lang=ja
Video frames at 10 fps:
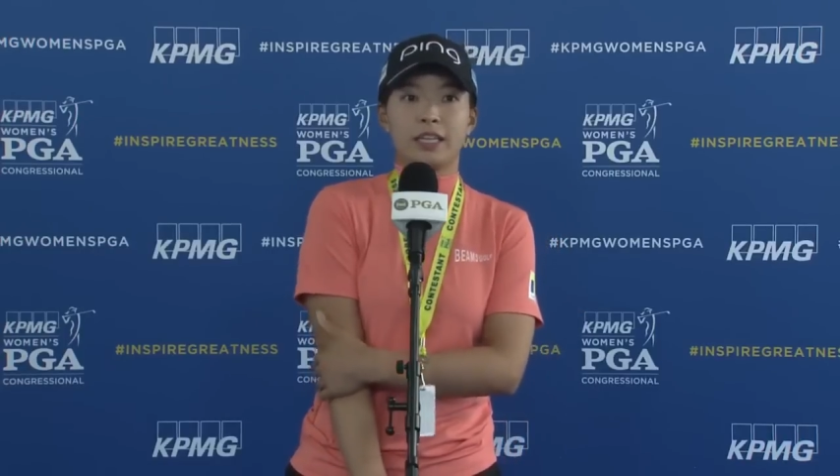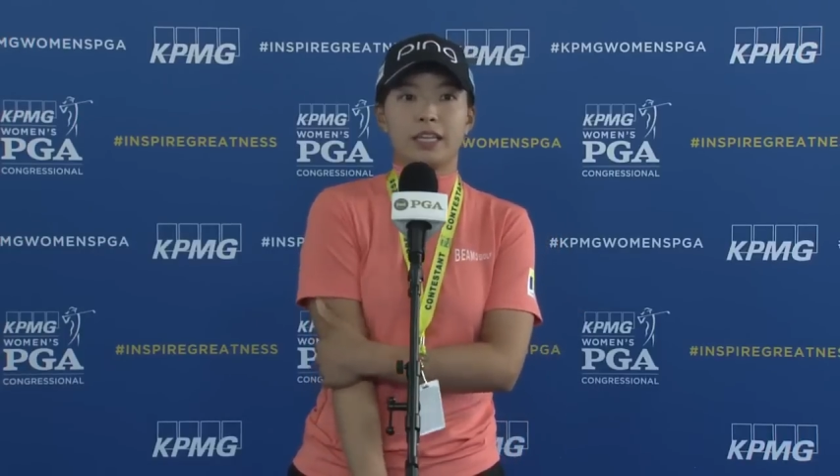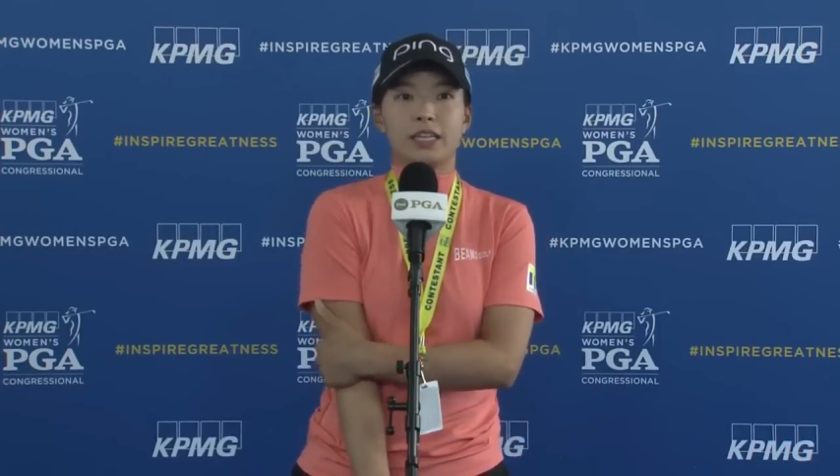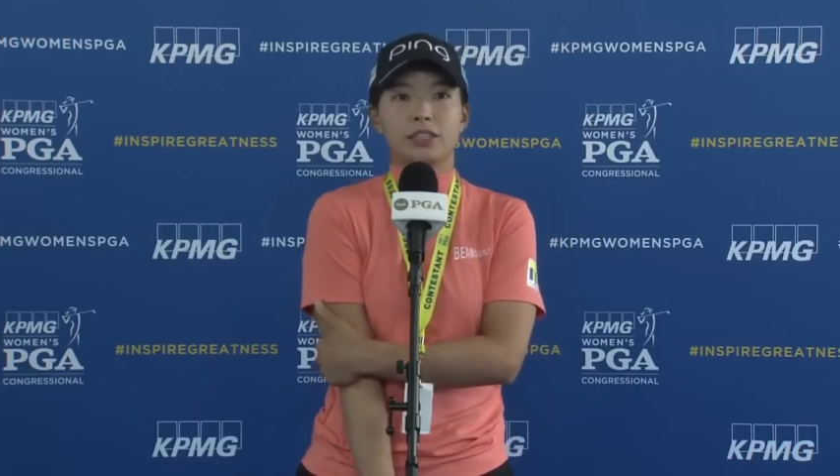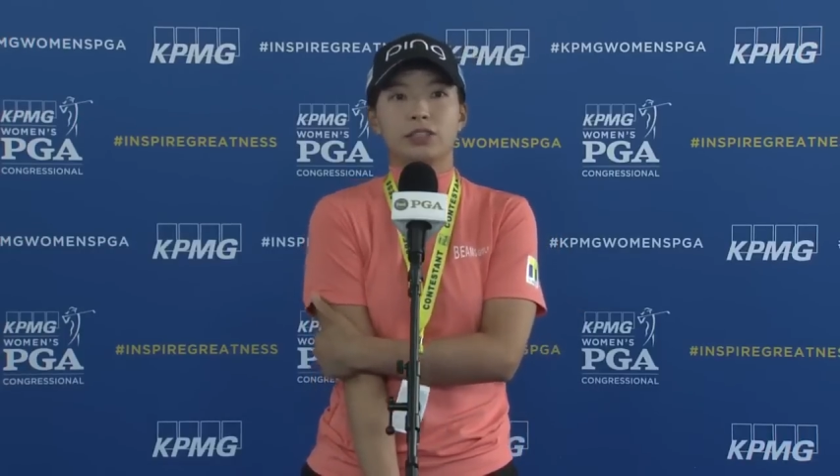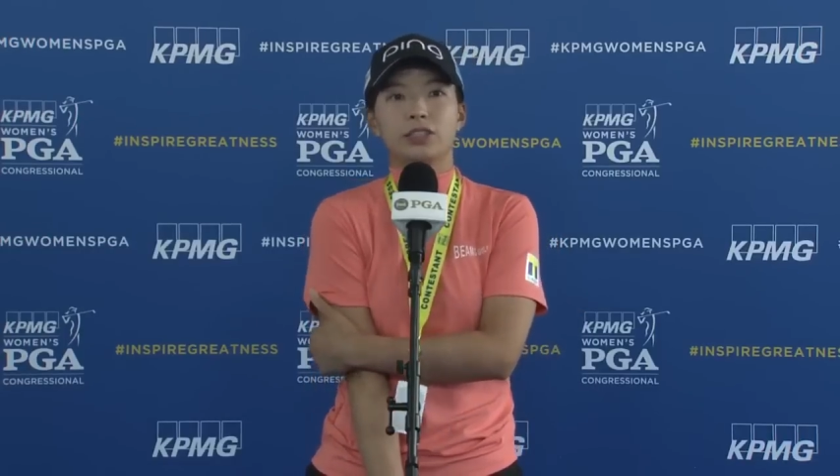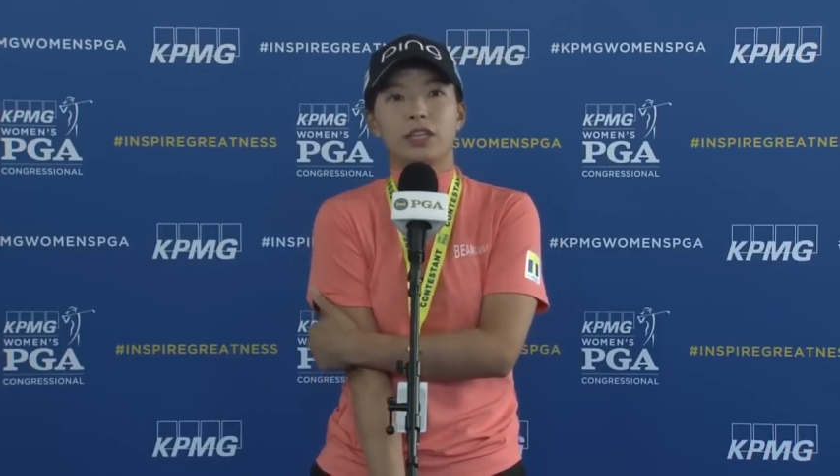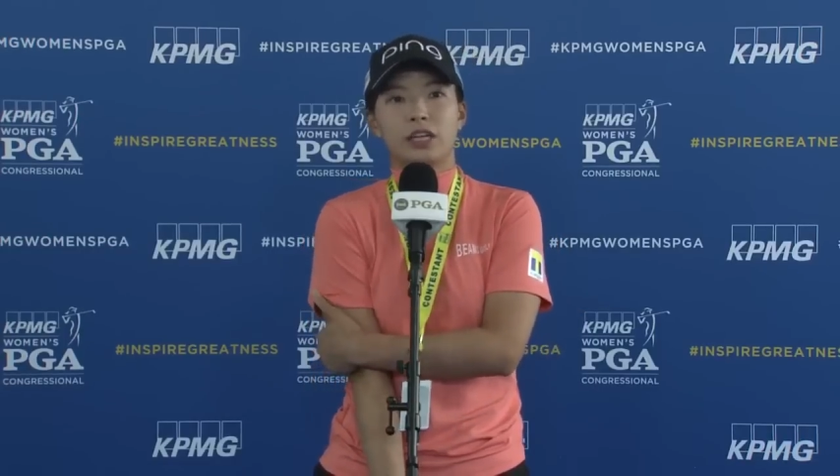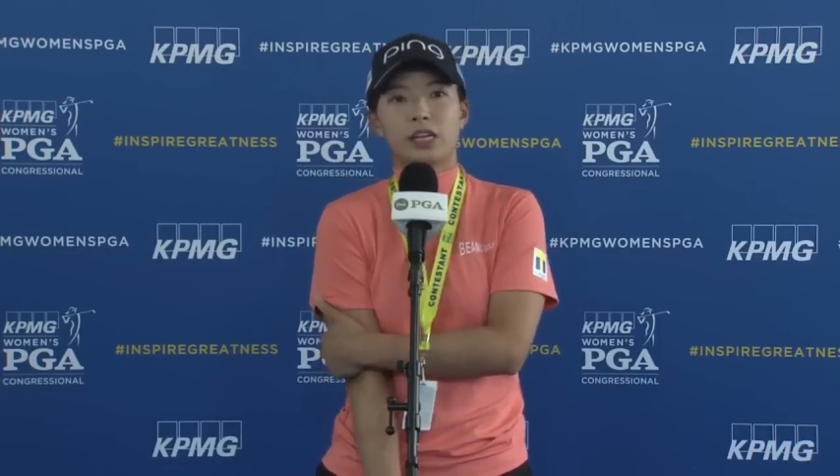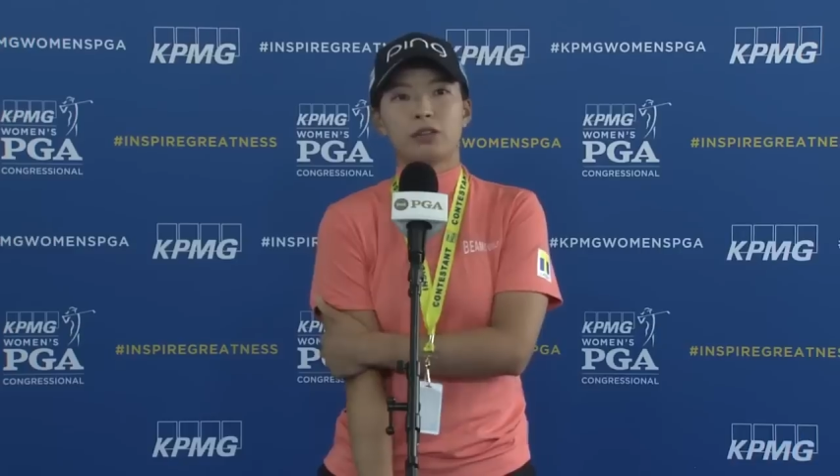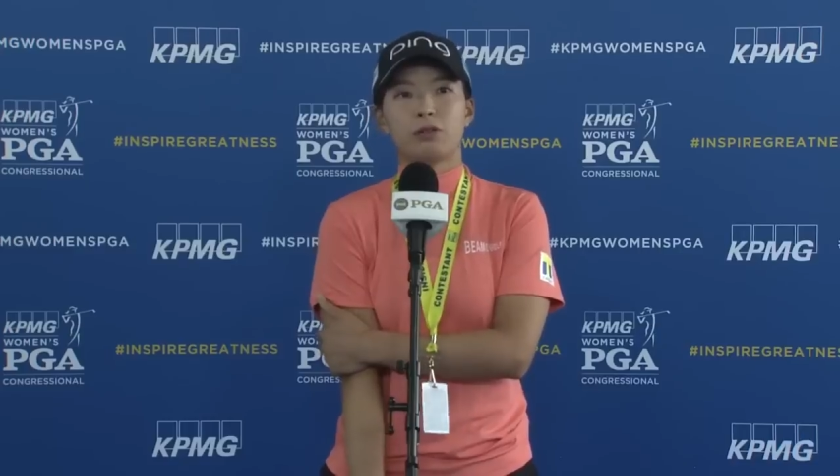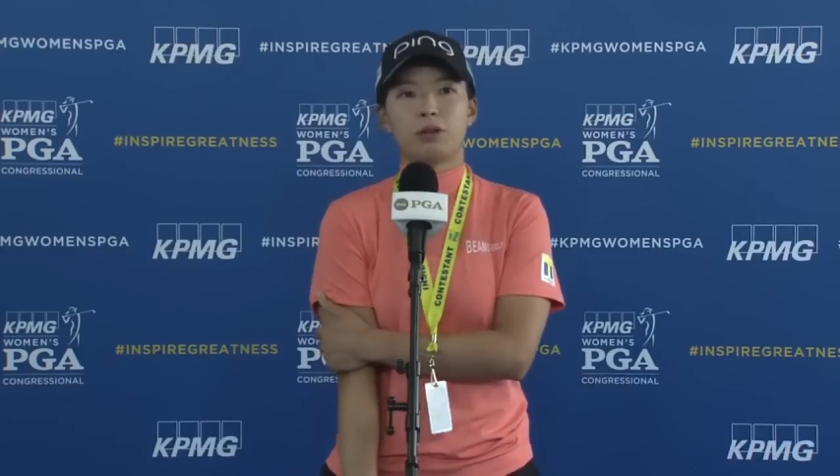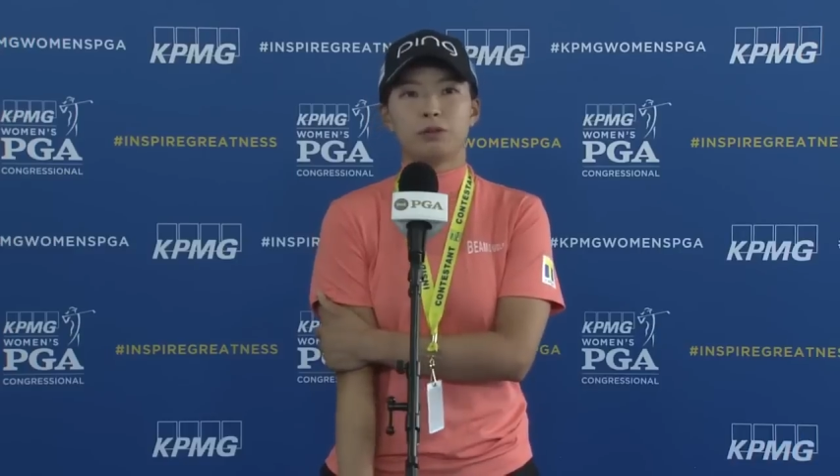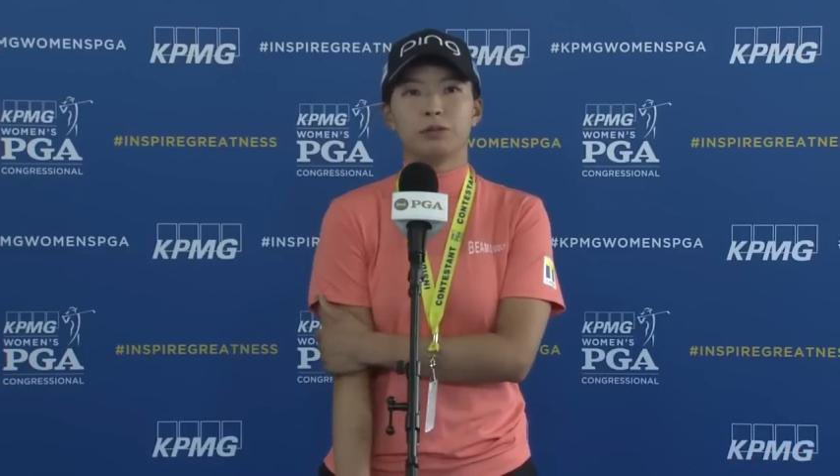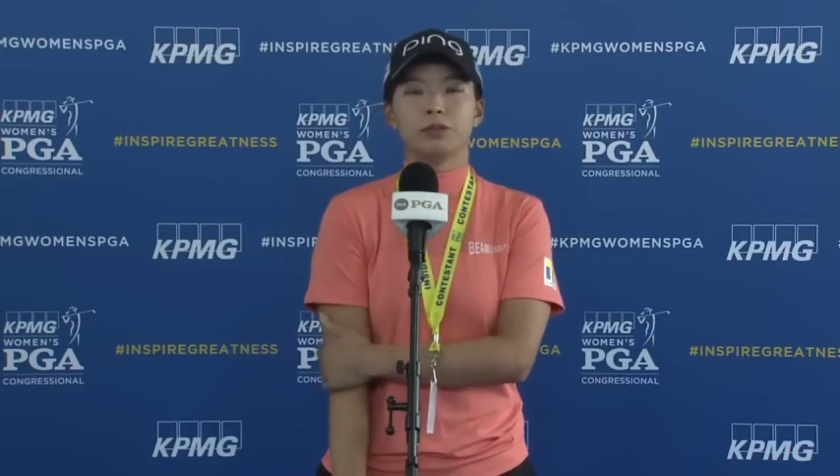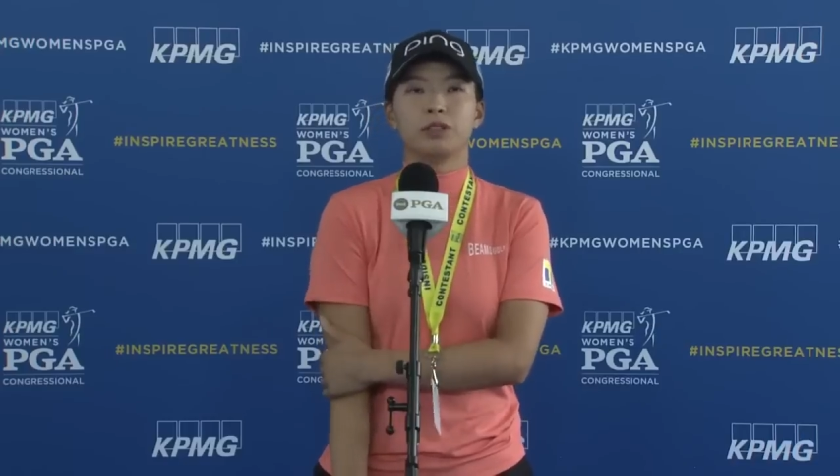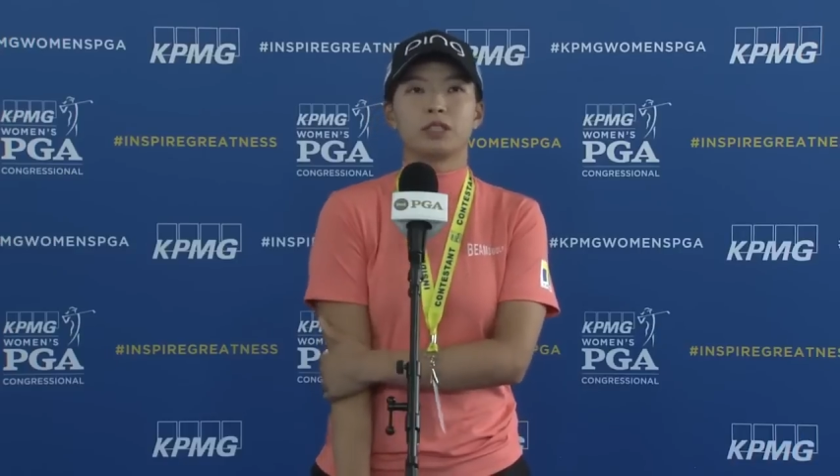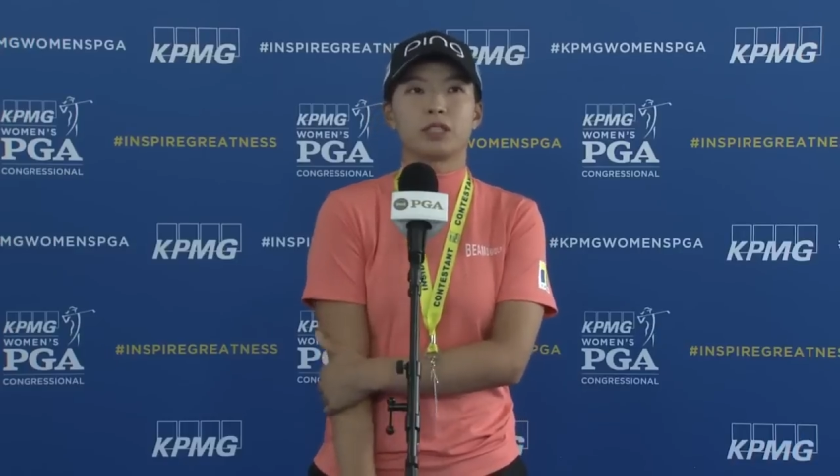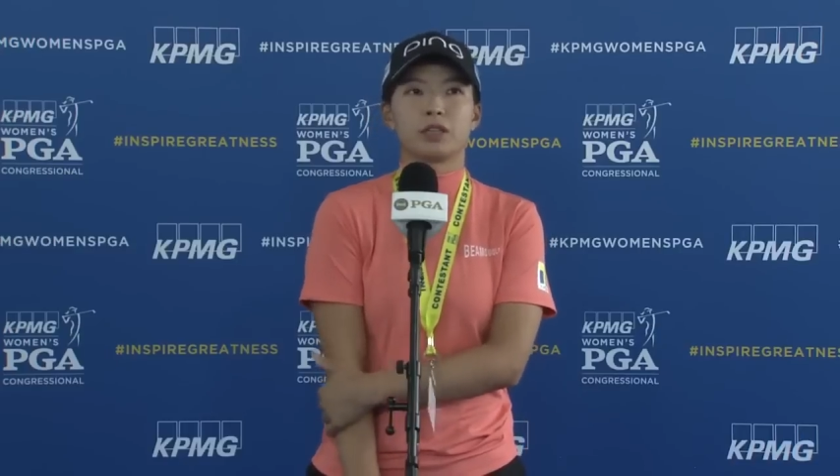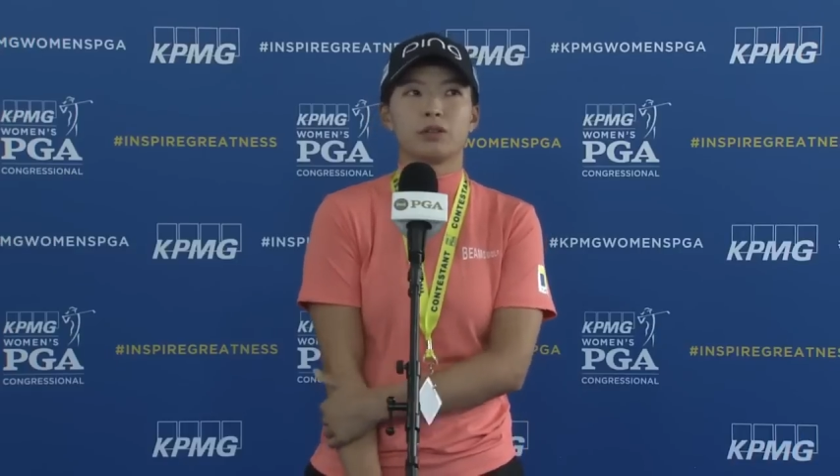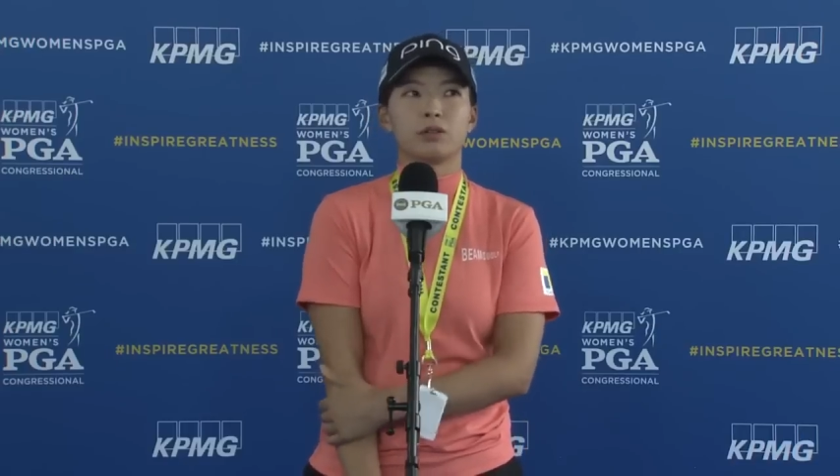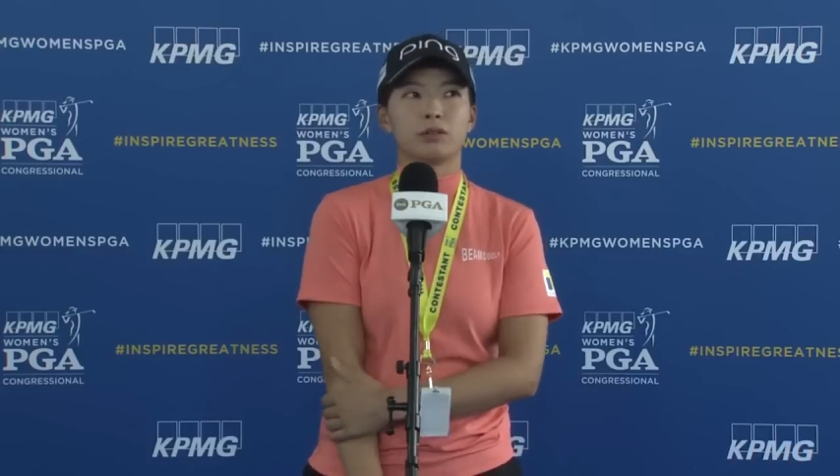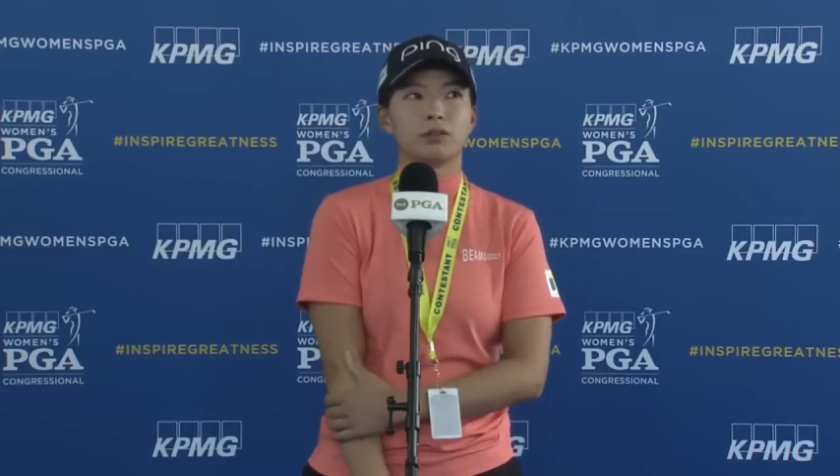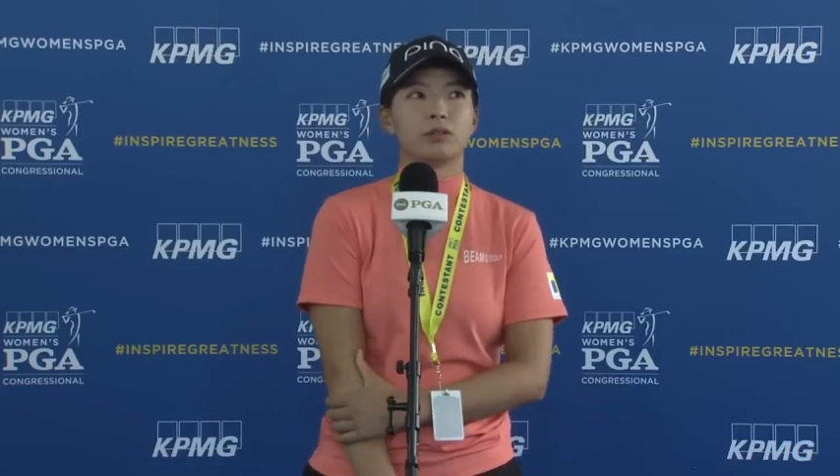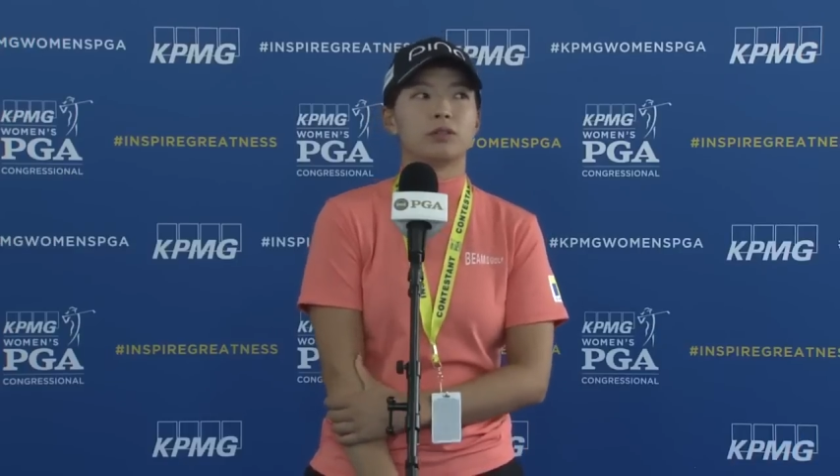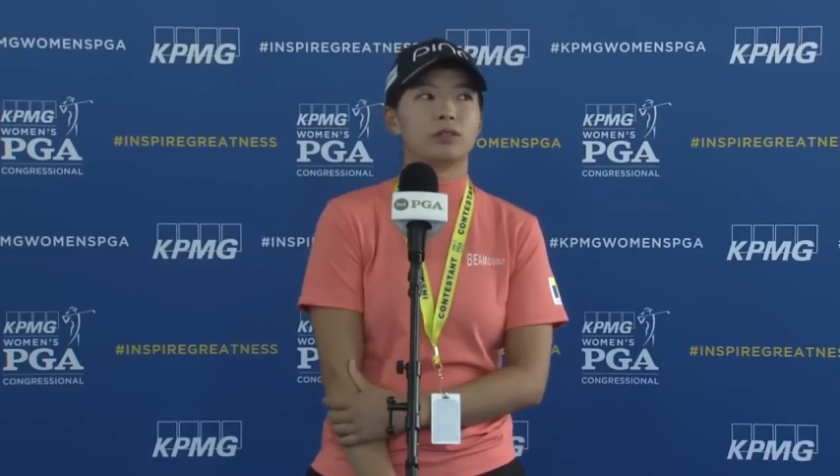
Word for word: ていきやすいかなとは思うんですけど、